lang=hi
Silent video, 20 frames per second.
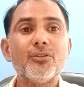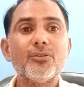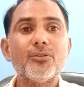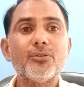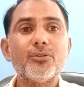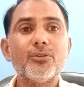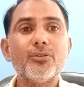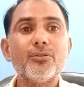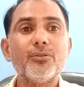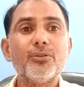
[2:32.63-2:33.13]

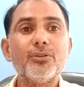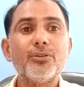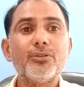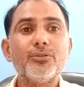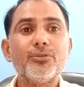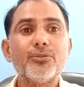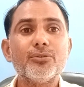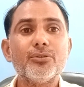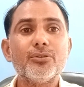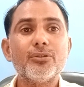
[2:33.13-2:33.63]
तो
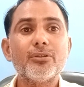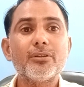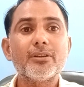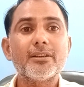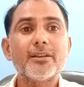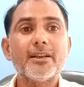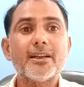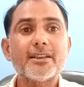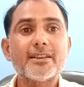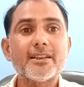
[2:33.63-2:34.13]
जो
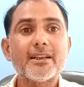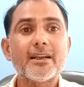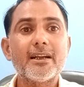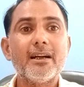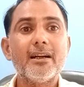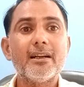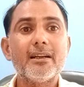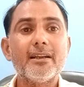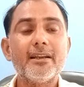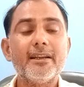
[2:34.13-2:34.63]
खर्चा
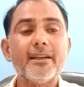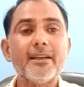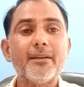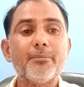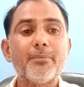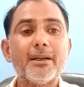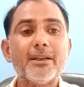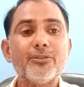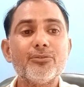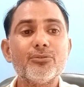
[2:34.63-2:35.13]
काटने के
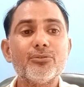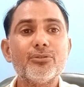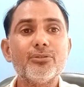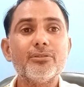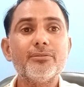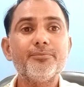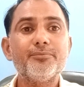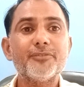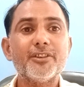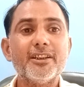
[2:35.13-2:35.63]
बाद जो
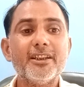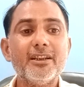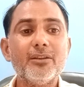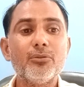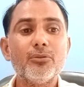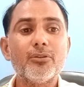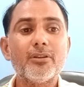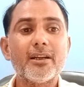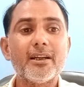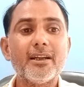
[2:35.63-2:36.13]
रेट
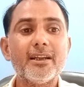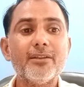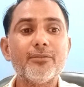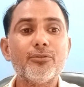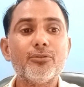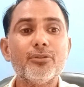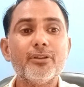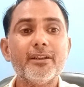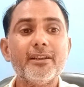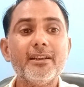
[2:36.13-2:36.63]
होता है
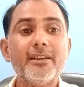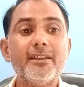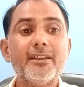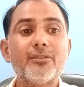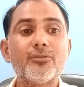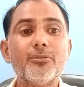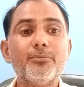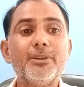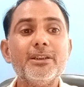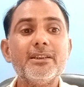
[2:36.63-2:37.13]
वो है
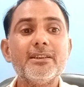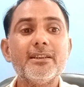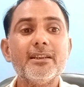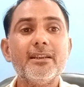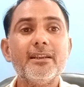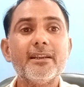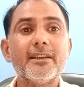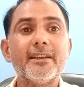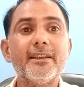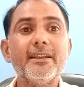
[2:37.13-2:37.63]
120 से
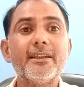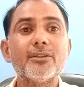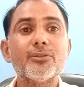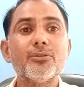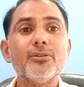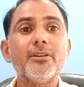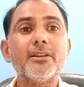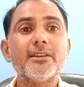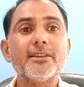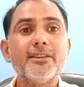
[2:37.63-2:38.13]
लेके
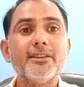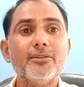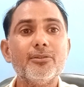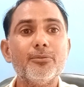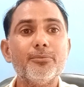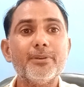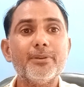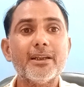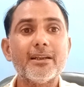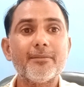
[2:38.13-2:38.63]
180
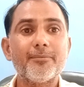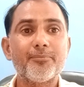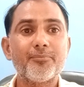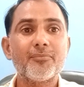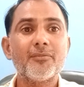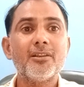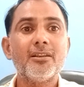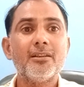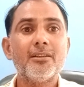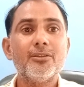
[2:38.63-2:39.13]
रुपया
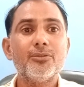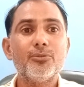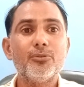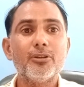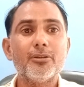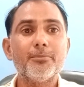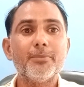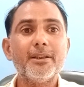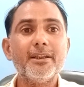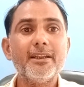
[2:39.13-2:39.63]

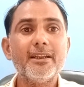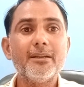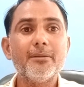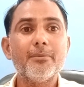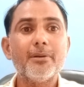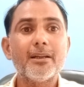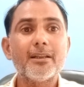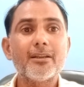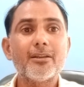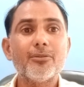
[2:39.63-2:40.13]
सूरत मंडी की
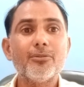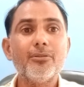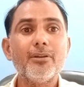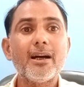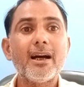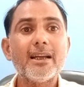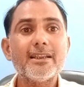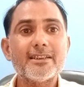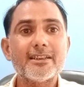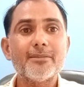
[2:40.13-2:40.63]
बात करो
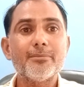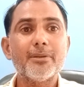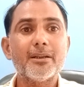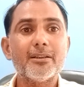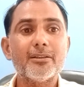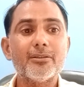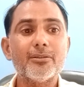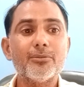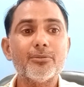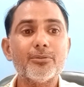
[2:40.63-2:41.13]
आज की
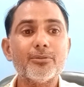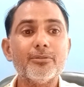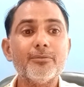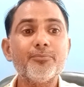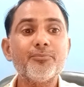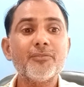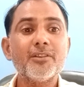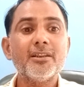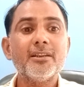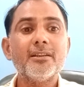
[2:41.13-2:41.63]
बात करो तो
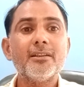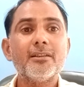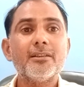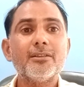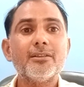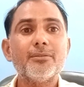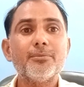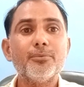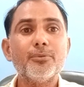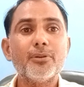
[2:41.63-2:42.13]

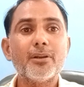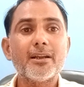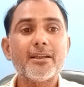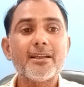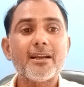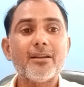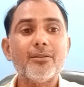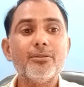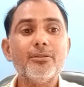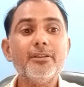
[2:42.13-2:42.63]
पोखरा
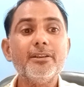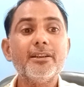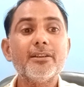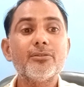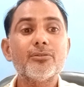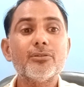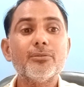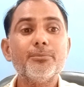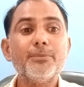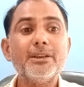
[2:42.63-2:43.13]
जालो
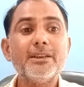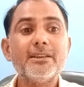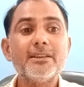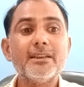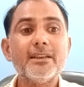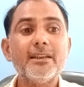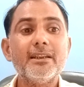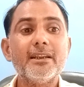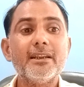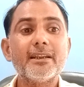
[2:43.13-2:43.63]
120
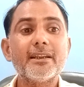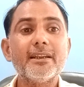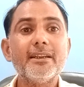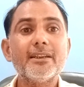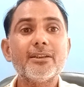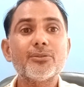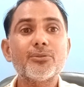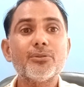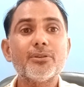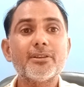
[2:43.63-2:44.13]
से लेके
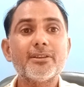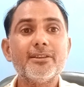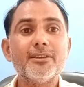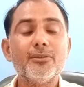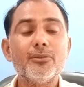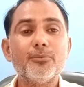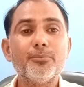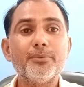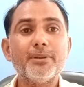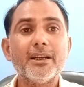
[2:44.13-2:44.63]
180
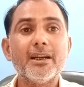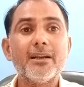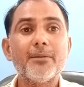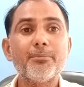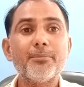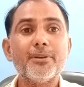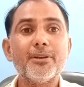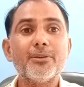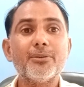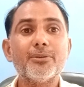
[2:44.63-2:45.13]
रुपया
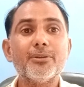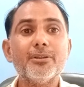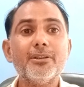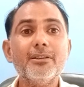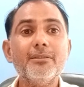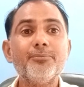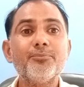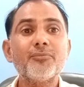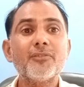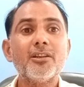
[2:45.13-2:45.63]
अपने वो
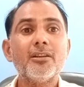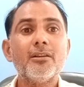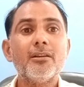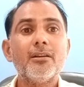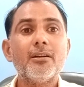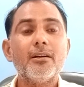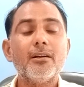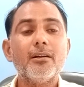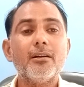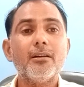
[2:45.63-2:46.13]

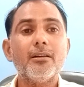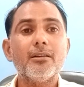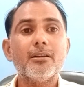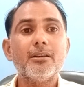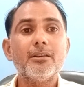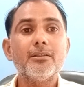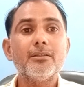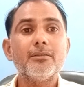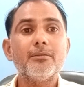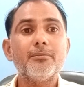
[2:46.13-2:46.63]
आ,
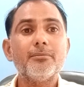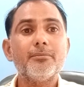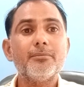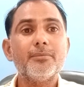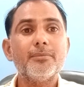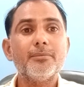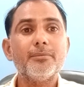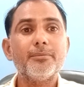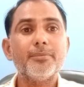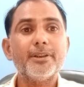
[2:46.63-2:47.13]

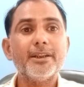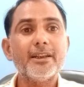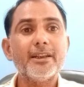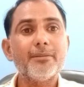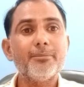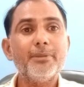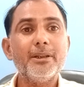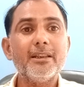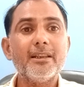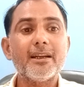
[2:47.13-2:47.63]
रेट
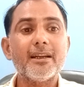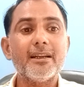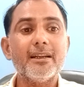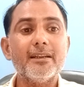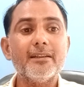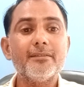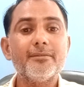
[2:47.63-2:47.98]
मिलता है